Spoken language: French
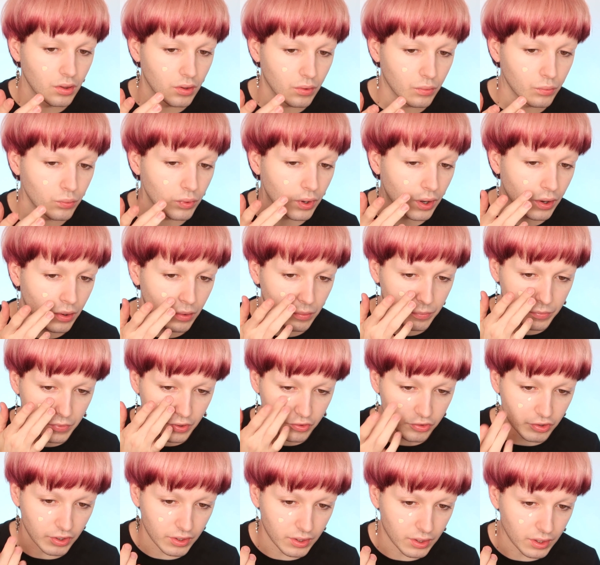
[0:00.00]
Oula,
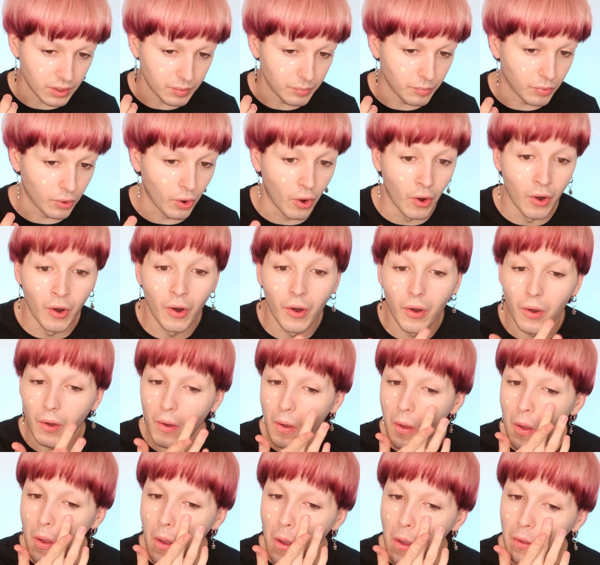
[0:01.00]
milkshake il est blanc.
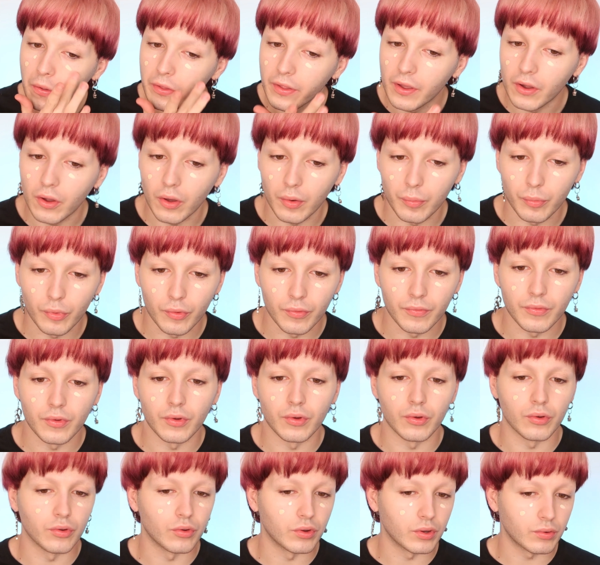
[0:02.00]
D'accord, bon,
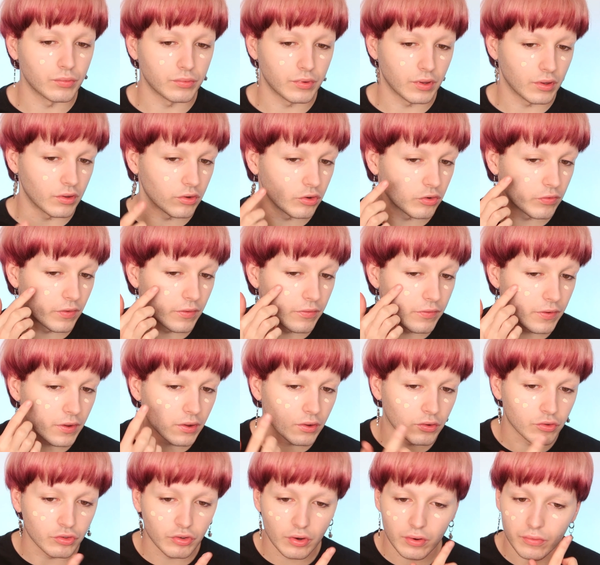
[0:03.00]
euh, écoutez, je vais
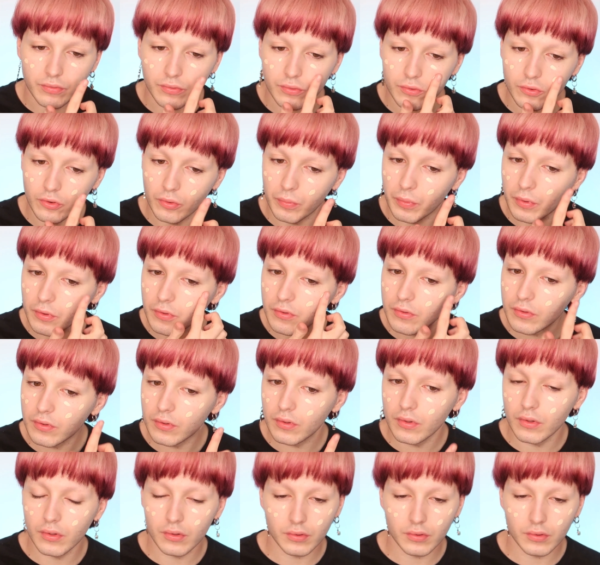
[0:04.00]
faire un gel Food je pense.